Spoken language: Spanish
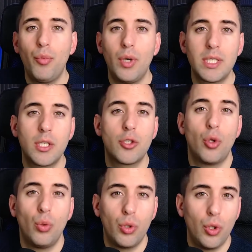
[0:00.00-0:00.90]
pues
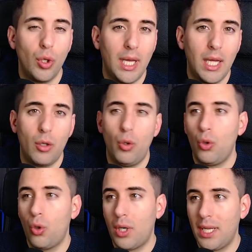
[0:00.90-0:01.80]
solucionar o
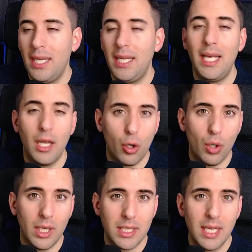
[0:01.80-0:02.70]
corregir
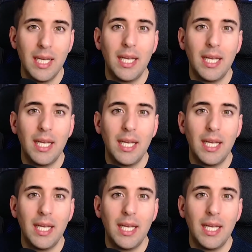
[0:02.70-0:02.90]
errores